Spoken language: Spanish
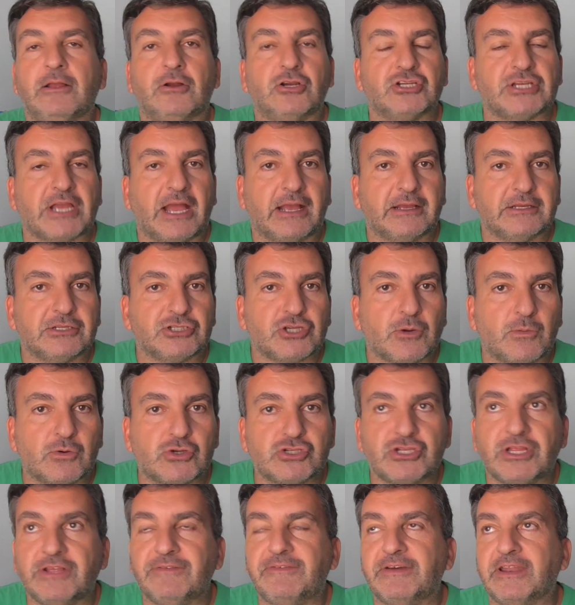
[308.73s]
O sea,
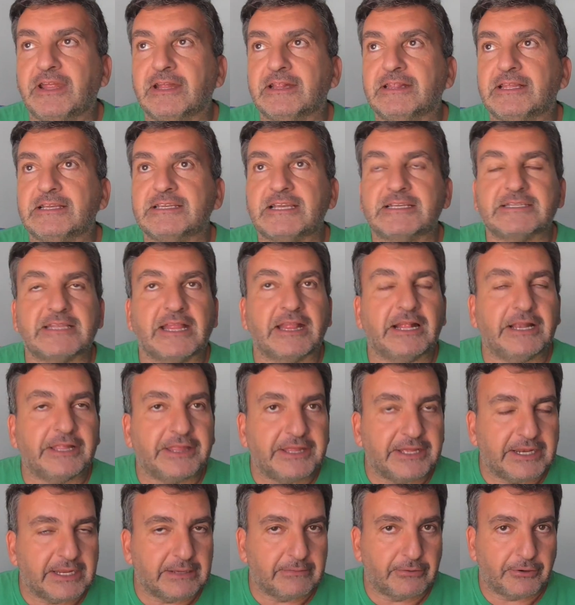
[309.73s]
somos diferentes hasta en
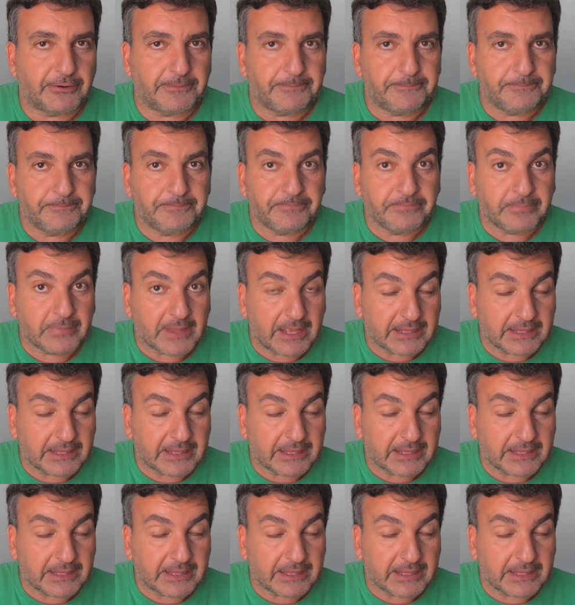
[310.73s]
el cerebro.